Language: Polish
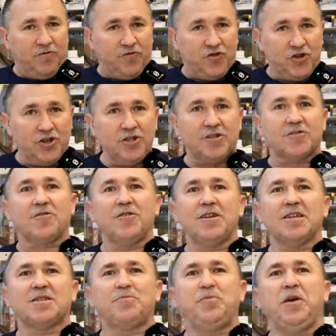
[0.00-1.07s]
wszystko
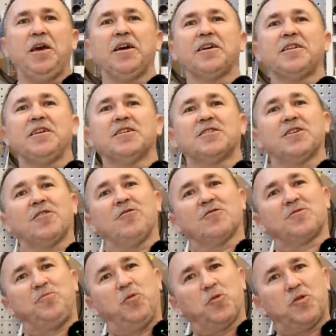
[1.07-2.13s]
jest pięknie, że
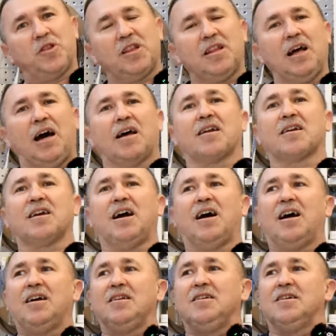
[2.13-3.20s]

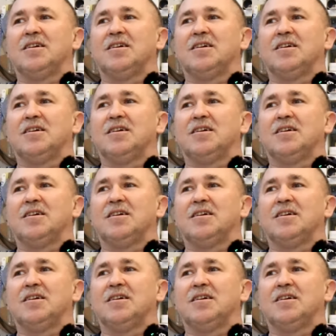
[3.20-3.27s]
gospodarka